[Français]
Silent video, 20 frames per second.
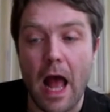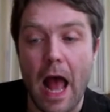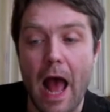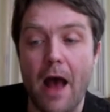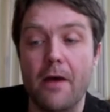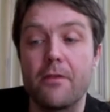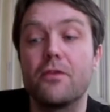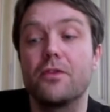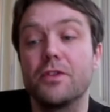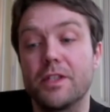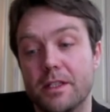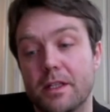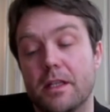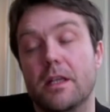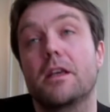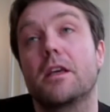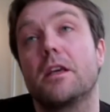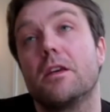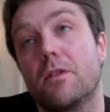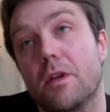avant d'être
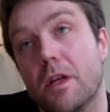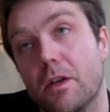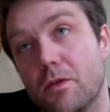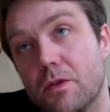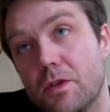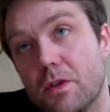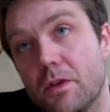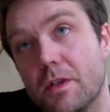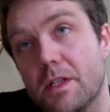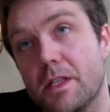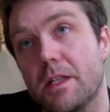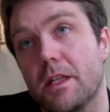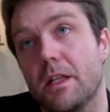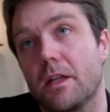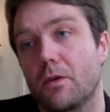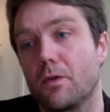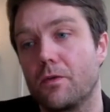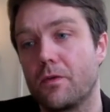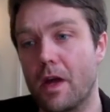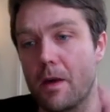écrits, en quelque sorte.
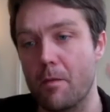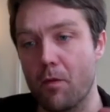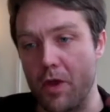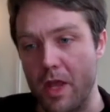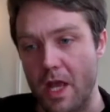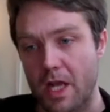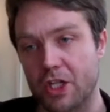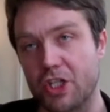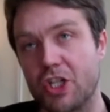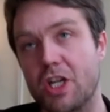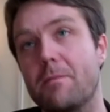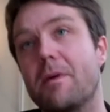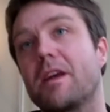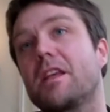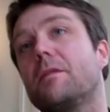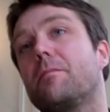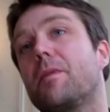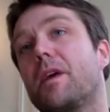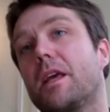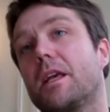C'est-à-dire que vraiment, il y a un schéma
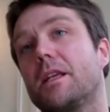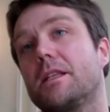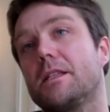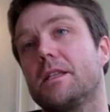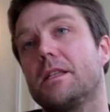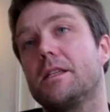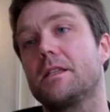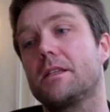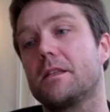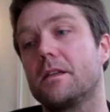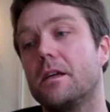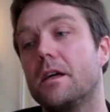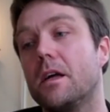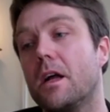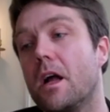qui préexiste,